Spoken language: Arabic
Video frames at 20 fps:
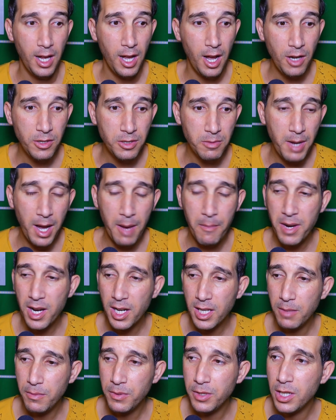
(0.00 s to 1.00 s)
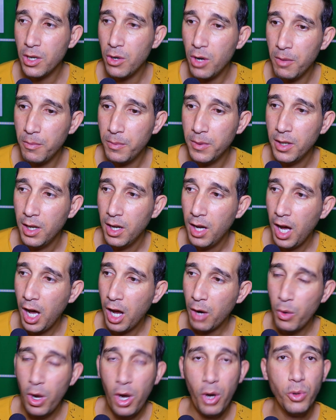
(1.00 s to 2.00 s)
يا جماعه ما نكتبش جواب
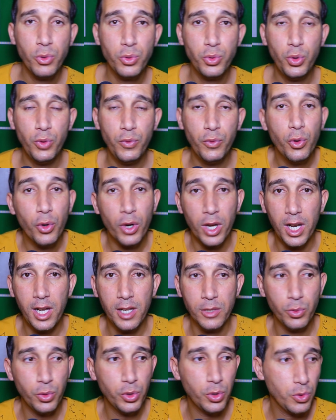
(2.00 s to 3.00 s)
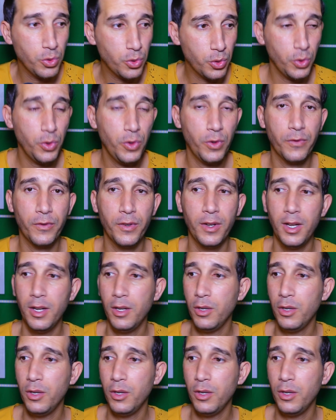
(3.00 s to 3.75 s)
ارواحوا تشوفوا خلاص واش نشوف